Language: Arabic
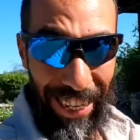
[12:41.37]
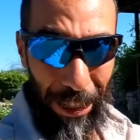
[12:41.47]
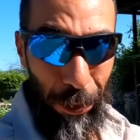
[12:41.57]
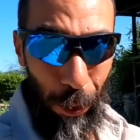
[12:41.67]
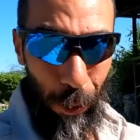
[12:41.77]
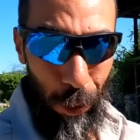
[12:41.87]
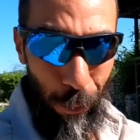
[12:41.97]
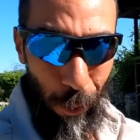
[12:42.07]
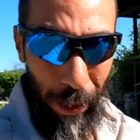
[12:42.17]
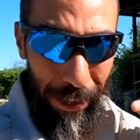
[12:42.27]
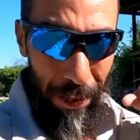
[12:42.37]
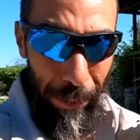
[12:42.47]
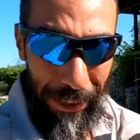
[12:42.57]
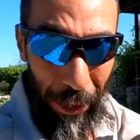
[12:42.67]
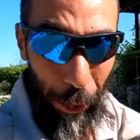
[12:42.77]
يلا ندخلوا نشوفوا هاد
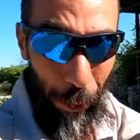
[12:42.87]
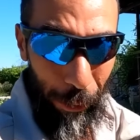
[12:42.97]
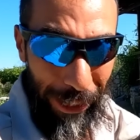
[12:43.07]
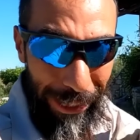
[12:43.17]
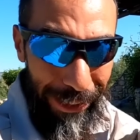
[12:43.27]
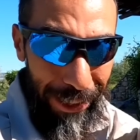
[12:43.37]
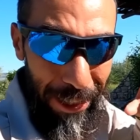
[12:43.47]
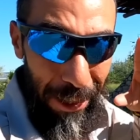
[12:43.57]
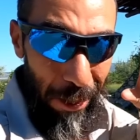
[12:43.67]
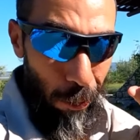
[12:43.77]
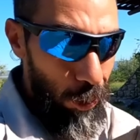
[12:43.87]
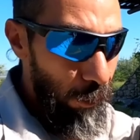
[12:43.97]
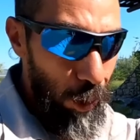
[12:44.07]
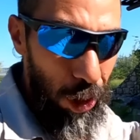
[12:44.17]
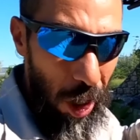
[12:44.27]
الميتيور هادي
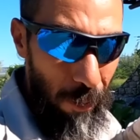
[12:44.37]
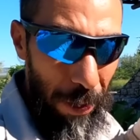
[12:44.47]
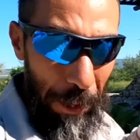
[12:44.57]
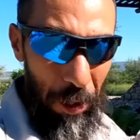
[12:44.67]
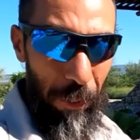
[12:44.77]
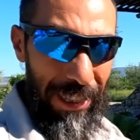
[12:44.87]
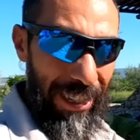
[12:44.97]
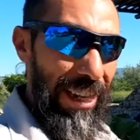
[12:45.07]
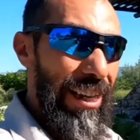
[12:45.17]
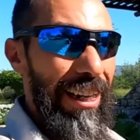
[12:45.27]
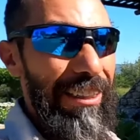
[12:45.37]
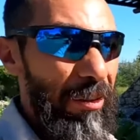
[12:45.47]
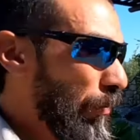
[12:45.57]
ونشوفوا شنو هما المعلومات عليها اللي غادي